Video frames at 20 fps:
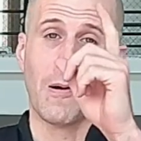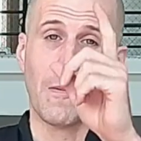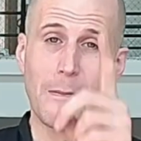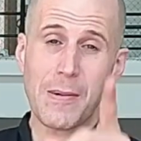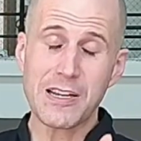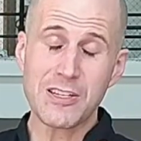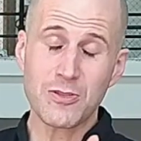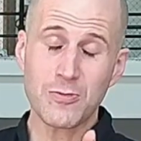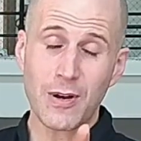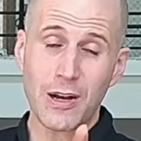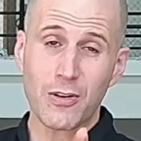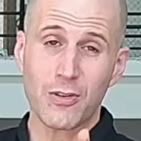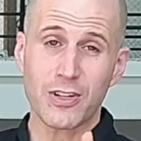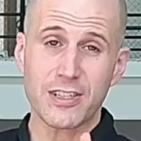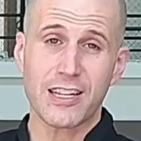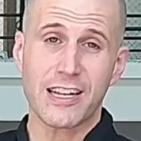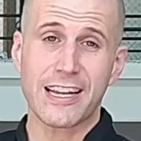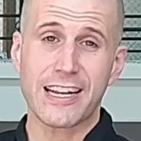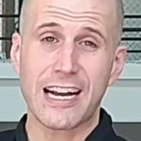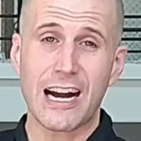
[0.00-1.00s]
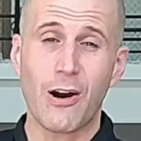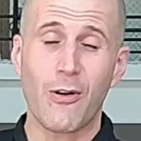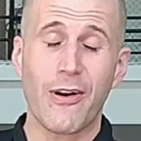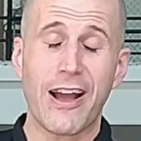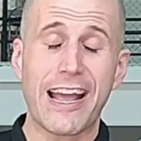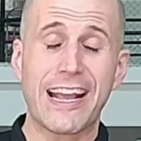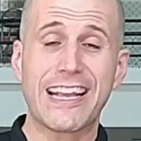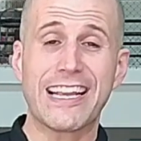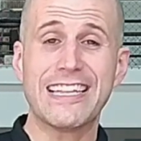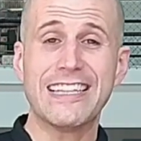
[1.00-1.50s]
Mas uma coisa
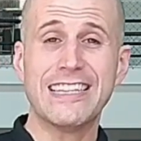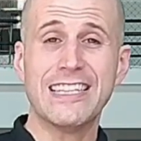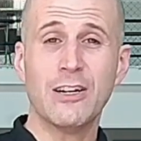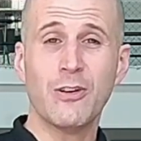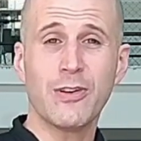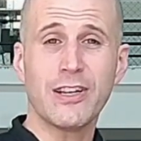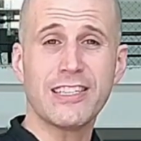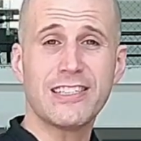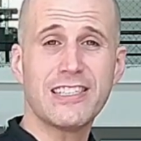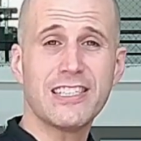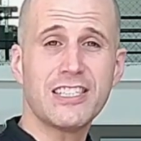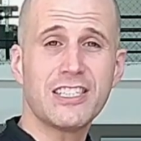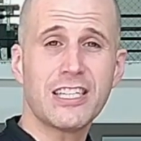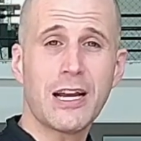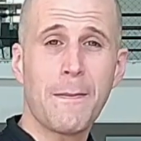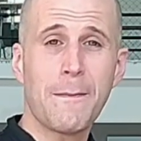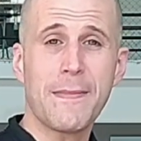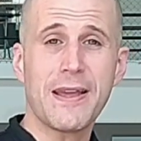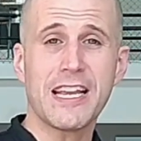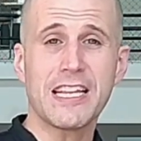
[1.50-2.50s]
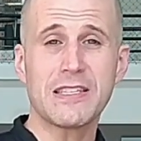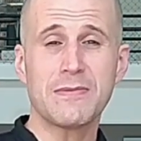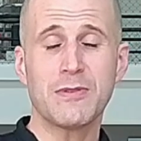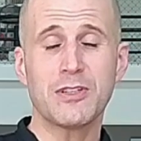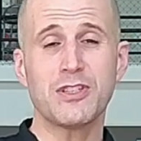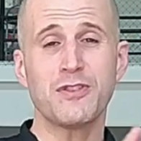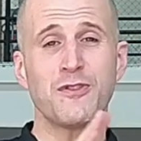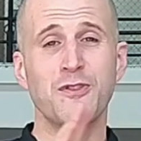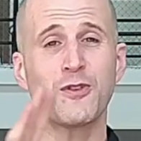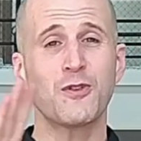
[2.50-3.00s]
legal é que não existe a
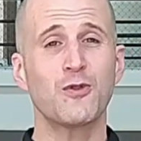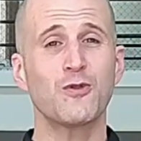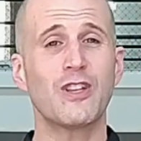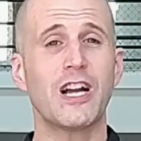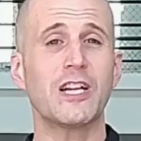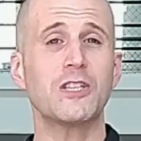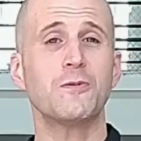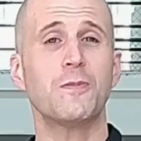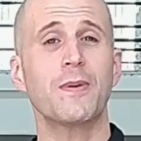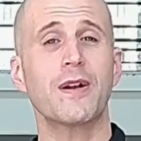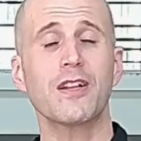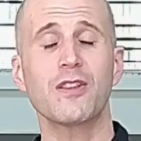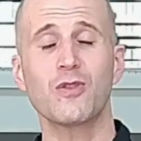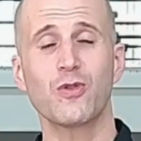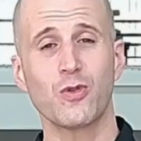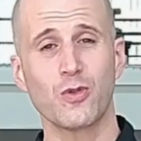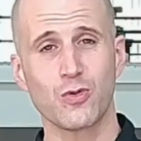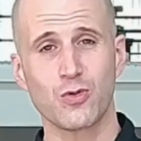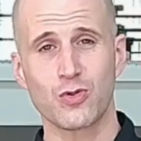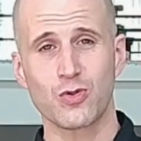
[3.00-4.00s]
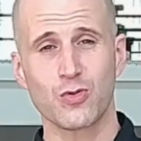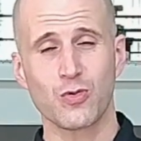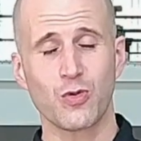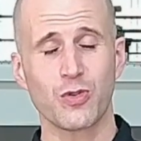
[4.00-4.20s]
mesma dificuldade para todos.